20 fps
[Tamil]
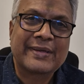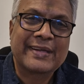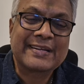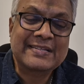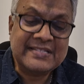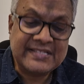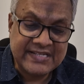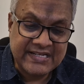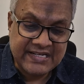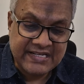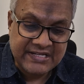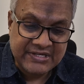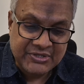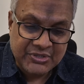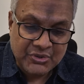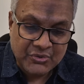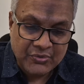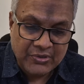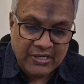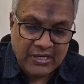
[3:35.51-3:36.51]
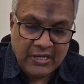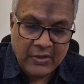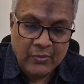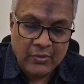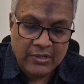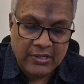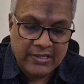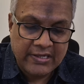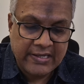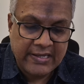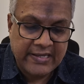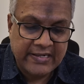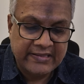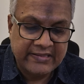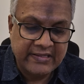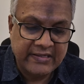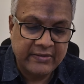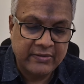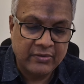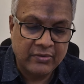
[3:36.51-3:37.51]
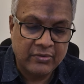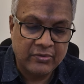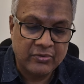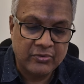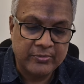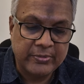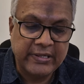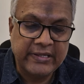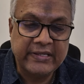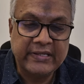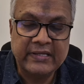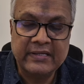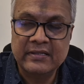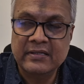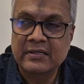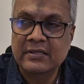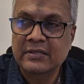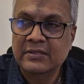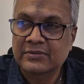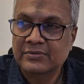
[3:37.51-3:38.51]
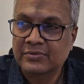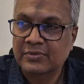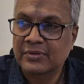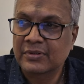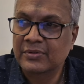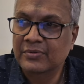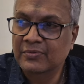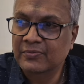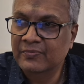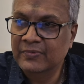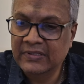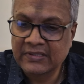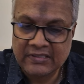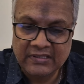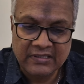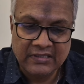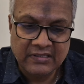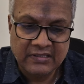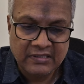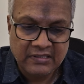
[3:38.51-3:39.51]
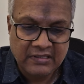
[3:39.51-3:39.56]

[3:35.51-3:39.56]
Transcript: என்சிடி இஷ்யூ வராங்க ஒரு ரெண்டாயிரத்தி ஐநூறு கோடி ரூபாய்க்கு ஸோ இதுவும் வந்து